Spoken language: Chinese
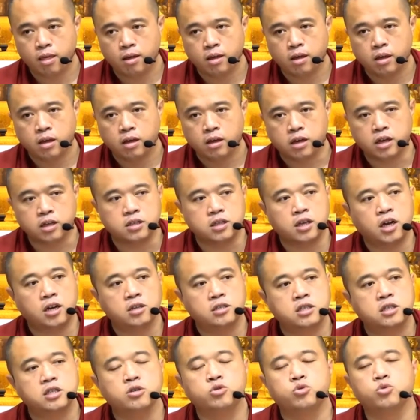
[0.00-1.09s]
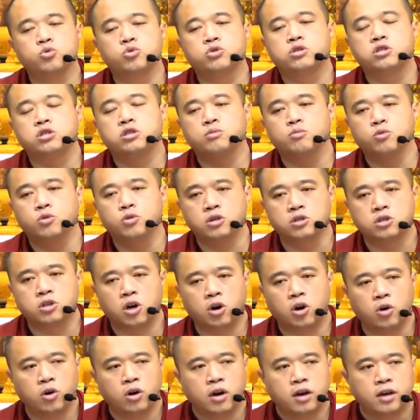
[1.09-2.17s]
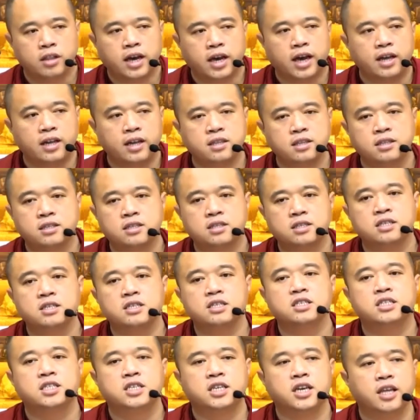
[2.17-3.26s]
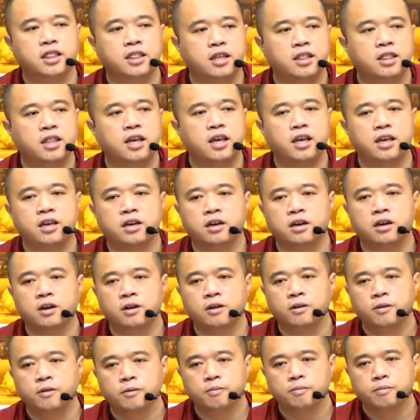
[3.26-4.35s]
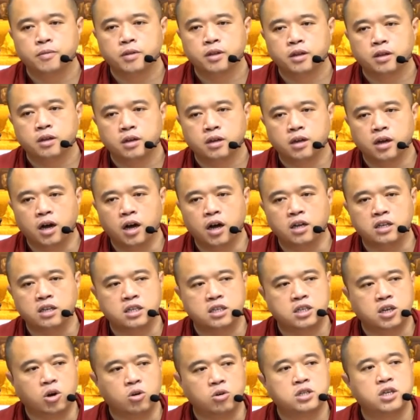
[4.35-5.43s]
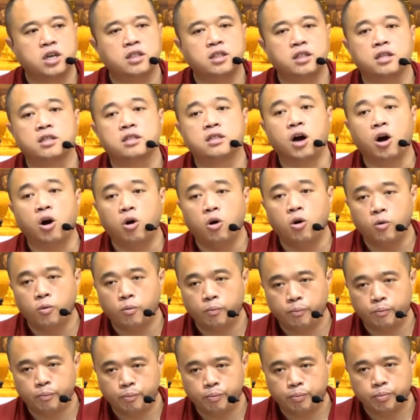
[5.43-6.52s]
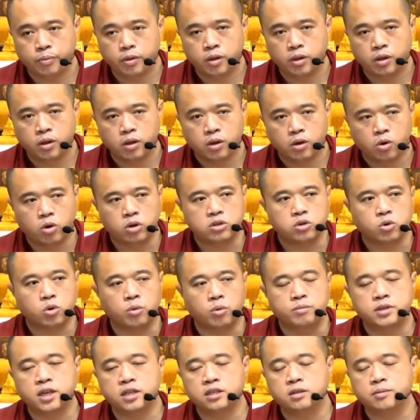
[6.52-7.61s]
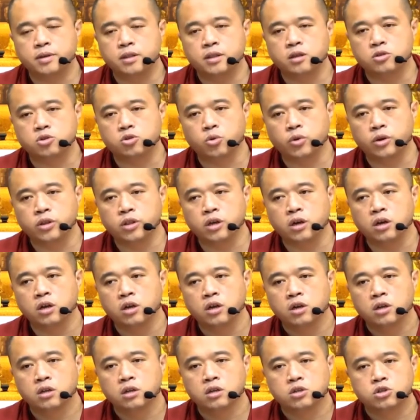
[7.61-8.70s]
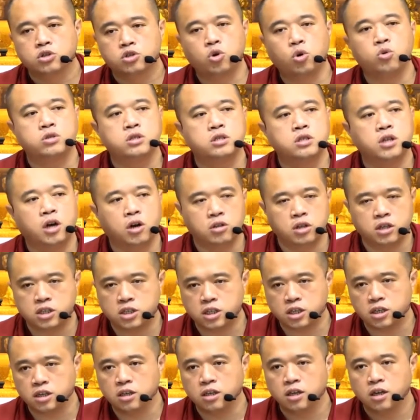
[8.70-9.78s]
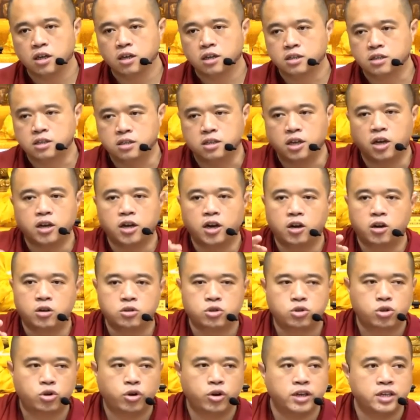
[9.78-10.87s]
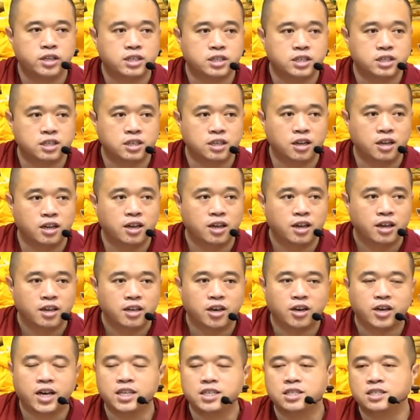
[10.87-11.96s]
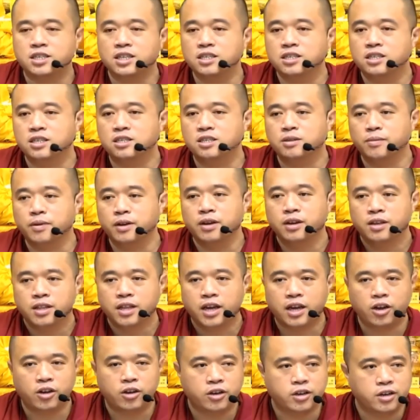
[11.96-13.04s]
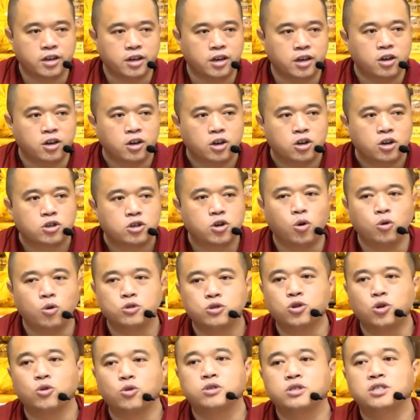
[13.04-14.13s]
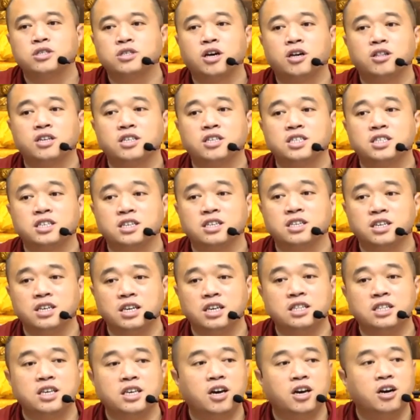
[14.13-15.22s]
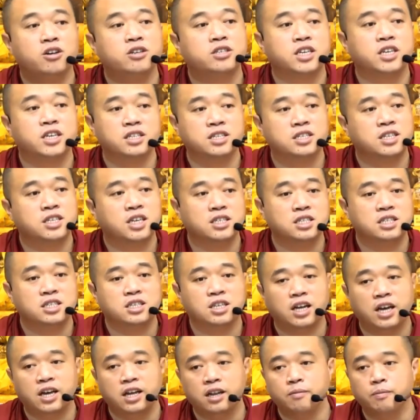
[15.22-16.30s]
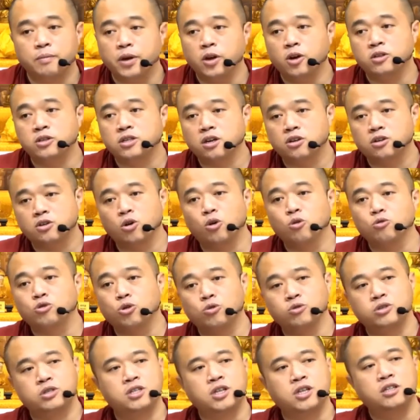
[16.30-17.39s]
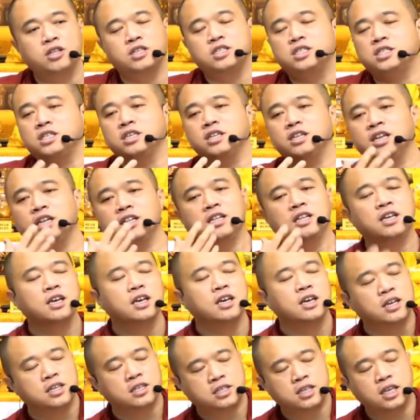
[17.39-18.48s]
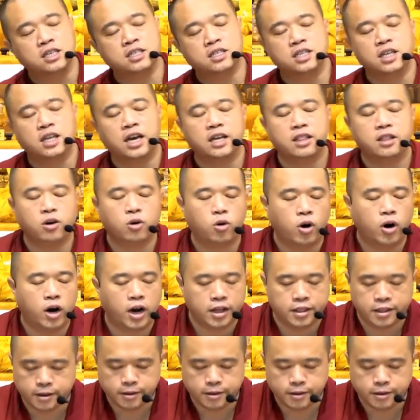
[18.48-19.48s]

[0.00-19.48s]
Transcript: 可是要进入之母的时候，他之前的那个啊小乘的道，或者我们在这边的所谓的中世道的心，至少要退失了，要开始升起什么？他要有一个共中世道的心，一定要先升起来了。没有这个共中世道的心升起来的话呢，